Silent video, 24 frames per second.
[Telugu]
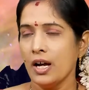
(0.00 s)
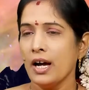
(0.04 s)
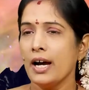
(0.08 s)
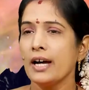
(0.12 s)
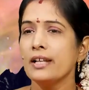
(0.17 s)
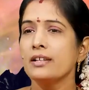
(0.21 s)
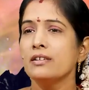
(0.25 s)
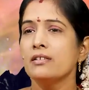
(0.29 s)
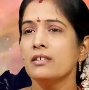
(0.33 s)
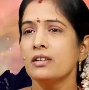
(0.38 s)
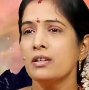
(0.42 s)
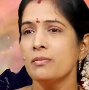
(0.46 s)

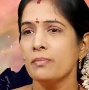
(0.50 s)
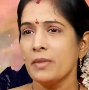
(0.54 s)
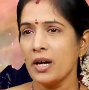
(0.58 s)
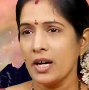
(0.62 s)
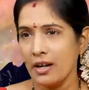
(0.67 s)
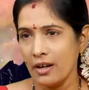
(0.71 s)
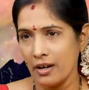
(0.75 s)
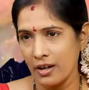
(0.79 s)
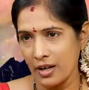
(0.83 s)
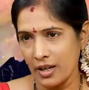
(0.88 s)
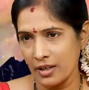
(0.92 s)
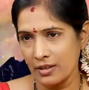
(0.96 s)
అది కూడా
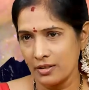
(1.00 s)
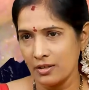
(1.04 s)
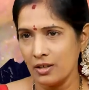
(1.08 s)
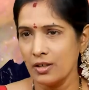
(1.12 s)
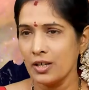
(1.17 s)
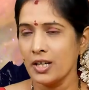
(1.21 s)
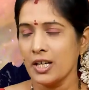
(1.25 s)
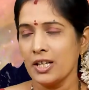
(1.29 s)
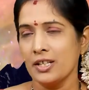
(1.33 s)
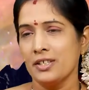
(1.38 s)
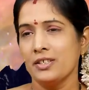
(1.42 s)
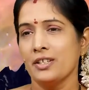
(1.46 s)
మకర రాశిలో
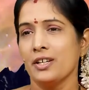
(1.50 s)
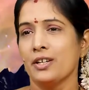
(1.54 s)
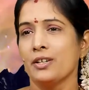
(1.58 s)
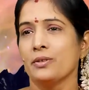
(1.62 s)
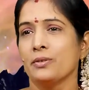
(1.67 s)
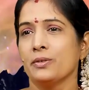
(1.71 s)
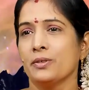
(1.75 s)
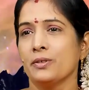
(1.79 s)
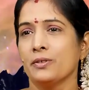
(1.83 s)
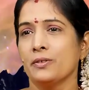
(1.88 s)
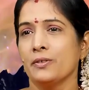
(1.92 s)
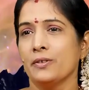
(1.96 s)
కంజాయిన్
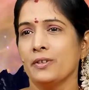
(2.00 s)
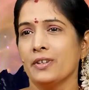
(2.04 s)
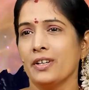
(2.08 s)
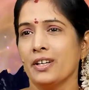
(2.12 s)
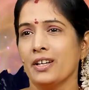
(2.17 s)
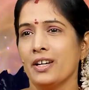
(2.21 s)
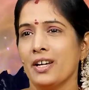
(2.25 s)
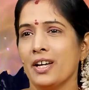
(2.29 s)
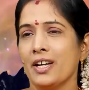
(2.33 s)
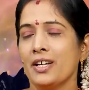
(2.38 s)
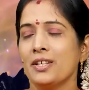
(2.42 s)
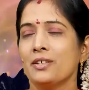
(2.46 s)
అవుతూ ఉన్నాయి
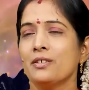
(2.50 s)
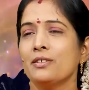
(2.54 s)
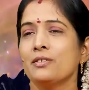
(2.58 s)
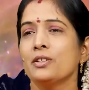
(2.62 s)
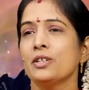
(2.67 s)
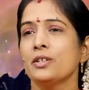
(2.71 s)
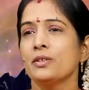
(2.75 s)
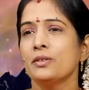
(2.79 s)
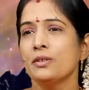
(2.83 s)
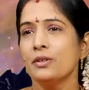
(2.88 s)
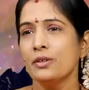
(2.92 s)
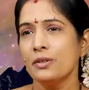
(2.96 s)
సో
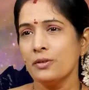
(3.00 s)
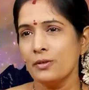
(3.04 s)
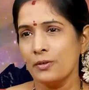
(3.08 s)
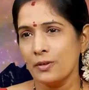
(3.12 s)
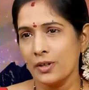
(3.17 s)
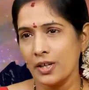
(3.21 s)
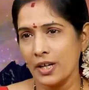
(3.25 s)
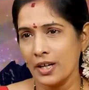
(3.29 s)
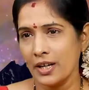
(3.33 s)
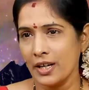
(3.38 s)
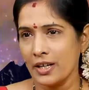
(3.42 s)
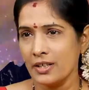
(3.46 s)
చంద్రుడు
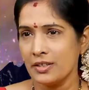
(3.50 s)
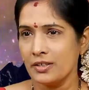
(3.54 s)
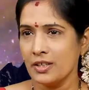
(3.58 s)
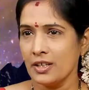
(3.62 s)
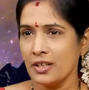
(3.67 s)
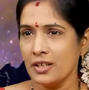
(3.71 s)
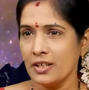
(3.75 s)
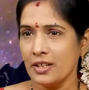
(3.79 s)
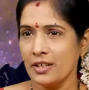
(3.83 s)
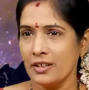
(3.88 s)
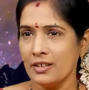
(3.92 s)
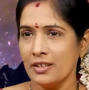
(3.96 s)
కూడా
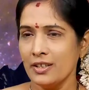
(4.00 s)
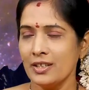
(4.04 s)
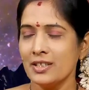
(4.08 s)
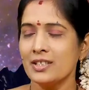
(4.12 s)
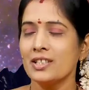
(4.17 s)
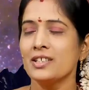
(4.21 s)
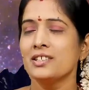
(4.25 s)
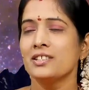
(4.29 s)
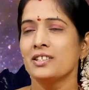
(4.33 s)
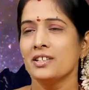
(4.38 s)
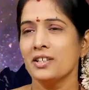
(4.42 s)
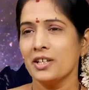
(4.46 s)
కంజాయిన్ అయితే
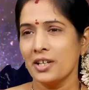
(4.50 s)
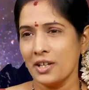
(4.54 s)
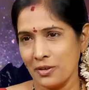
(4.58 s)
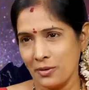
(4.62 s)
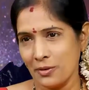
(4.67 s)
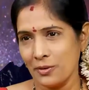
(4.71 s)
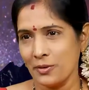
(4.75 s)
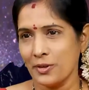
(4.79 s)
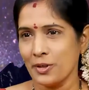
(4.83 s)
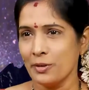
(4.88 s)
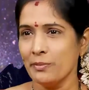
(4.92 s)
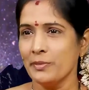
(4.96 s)
గ్రహ
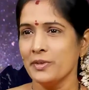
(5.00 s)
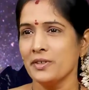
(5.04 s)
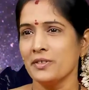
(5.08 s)
కూటం